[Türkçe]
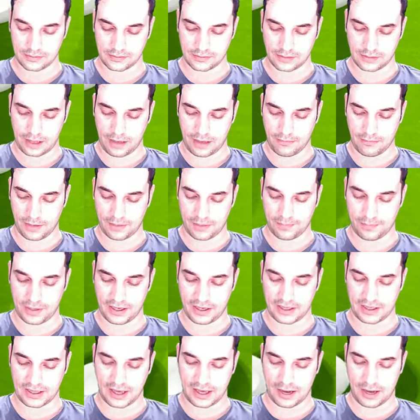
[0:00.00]
Mbappe
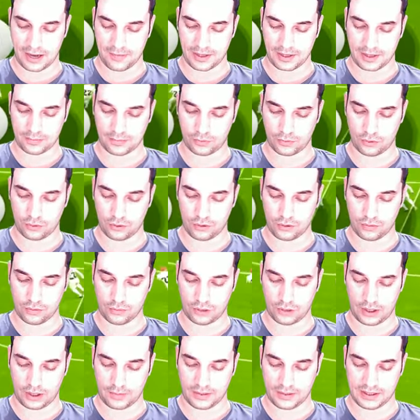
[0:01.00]
ile devam edip golü
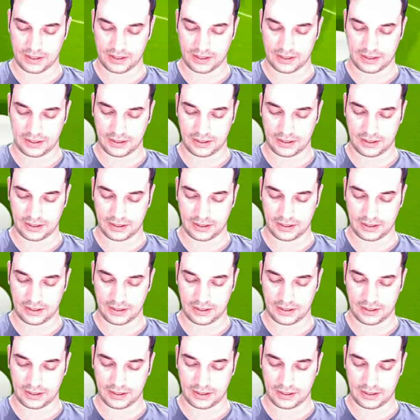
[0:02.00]
bulabilirdik.